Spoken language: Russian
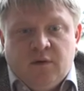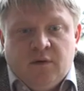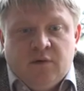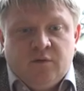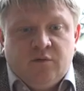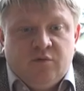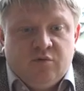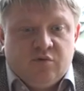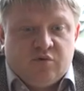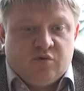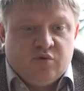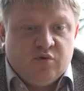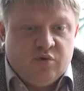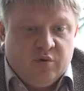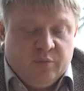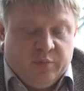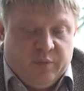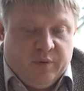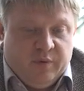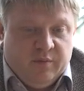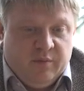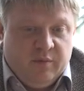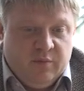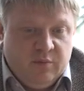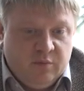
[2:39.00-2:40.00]
Ну, судя
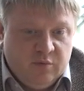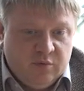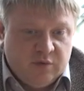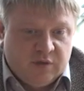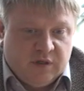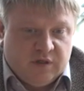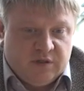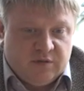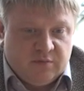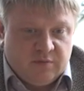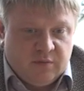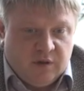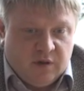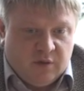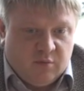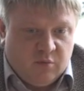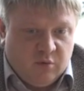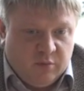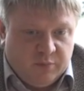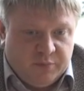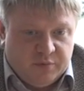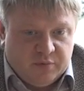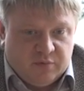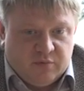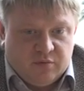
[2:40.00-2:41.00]
по моему, скажем так,
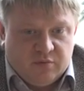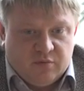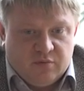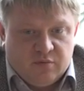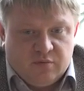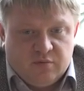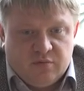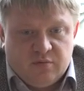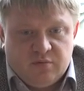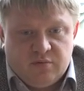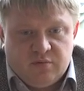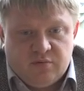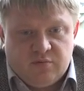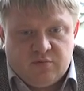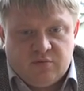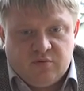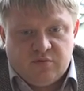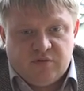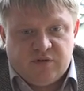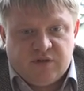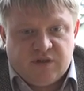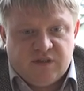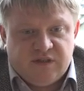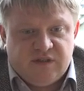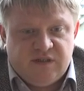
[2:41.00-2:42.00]
опыту, то
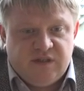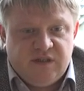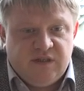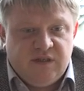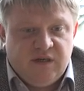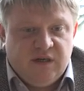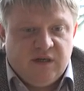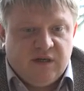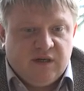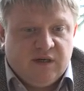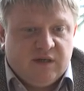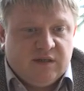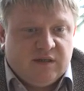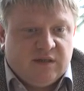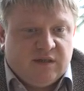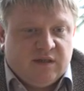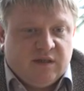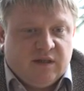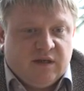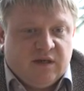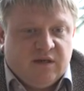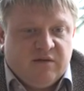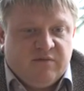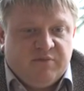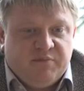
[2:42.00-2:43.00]
есть Россия
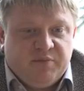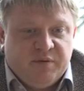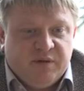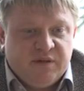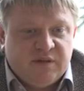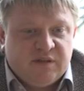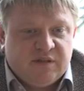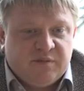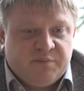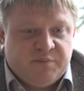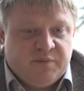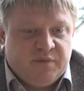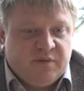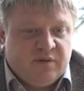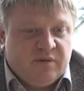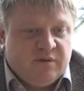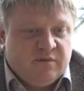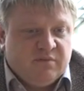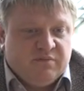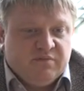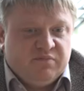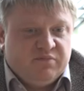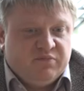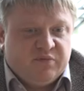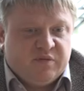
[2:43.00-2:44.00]
это, в принципе,
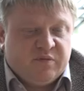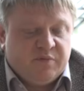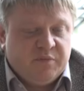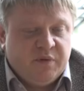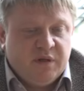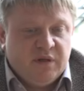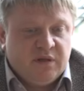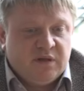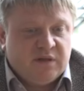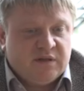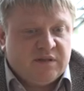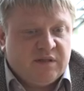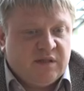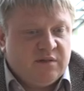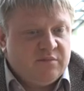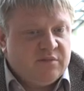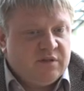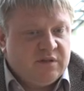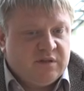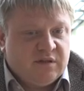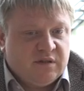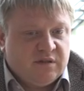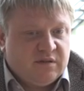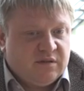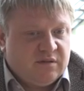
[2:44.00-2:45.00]
смелых
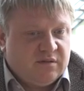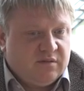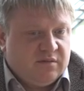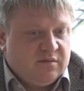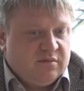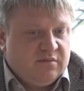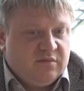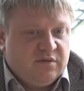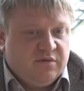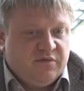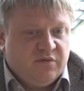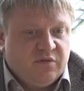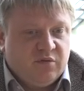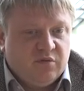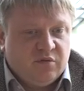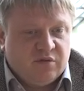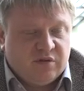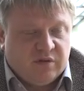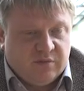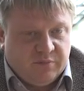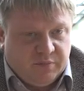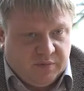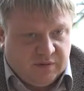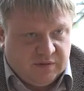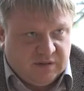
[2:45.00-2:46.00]

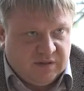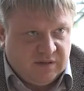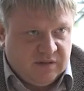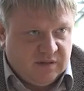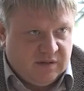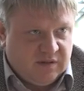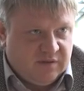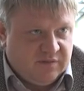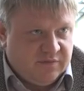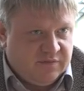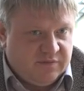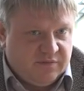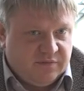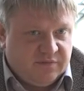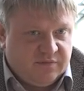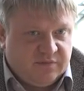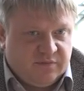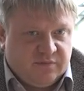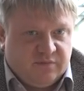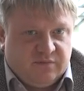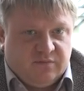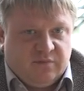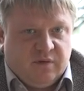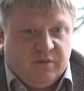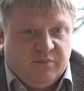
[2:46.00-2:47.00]
70-90%
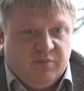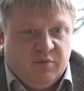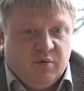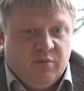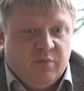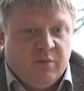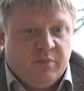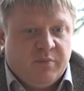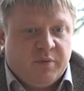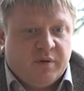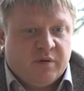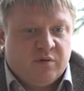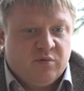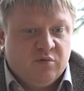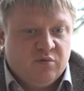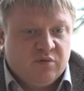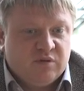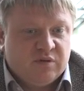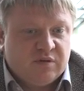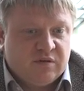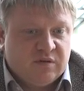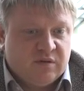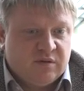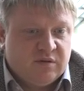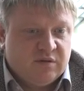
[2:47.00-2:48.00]
объема
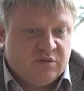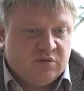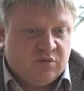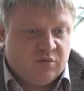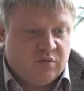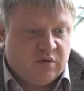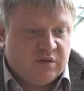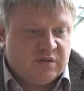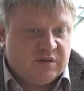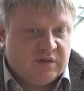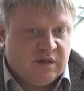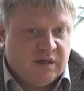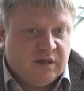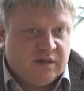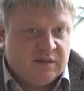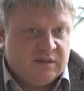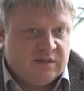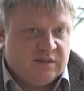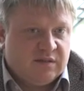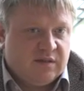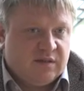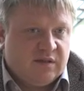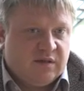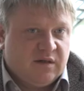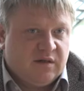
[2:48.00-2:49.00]
продукции, что
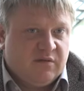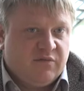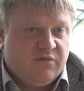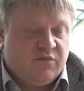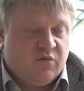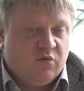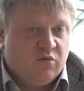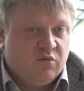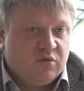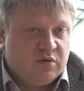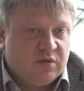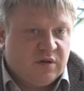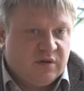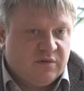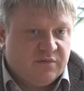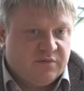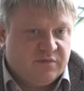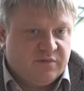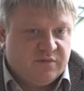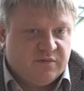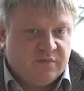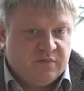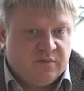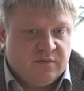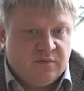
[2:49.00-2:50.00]
касается фруктов,
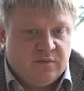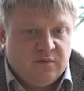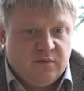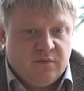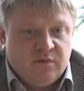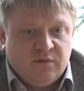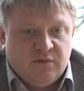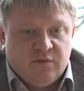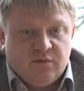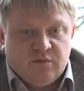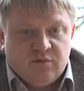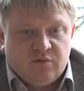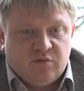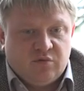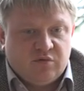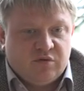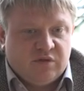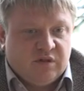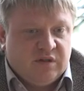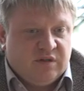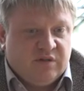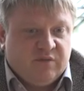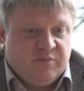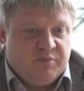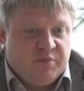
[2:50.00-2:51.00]
то есть
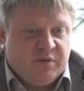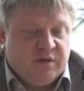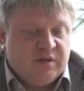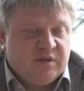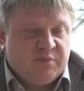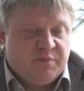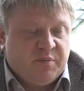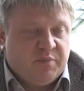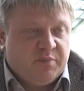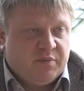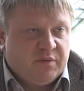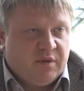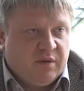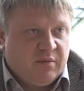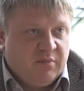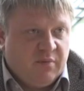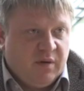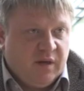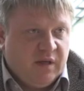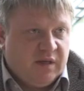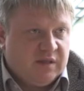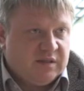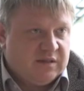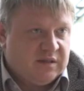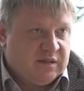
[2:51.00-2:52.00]
это, в принципе,
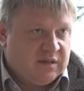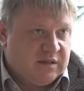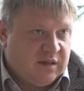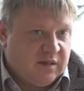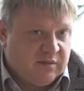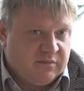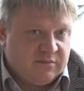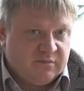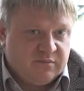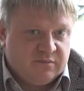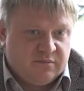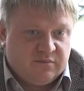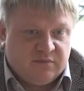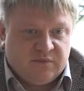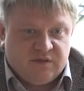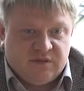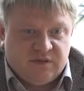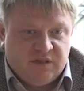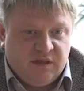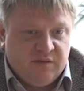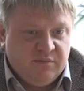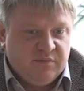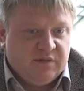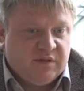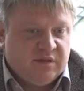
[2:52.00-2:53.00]
потребляется там
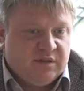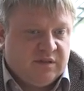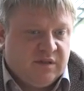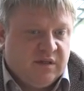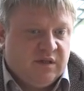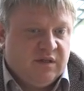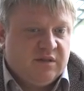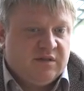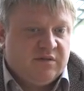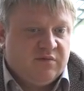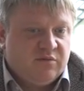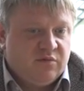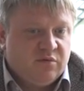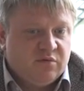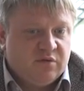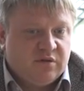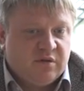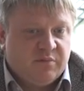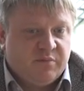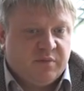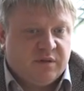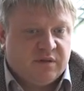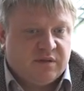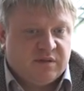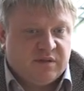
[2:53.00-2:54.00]

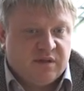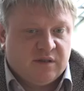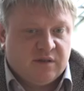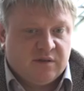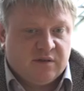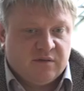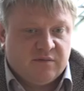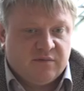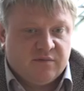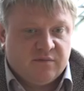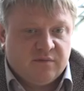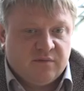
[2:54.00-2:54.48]
70-90%.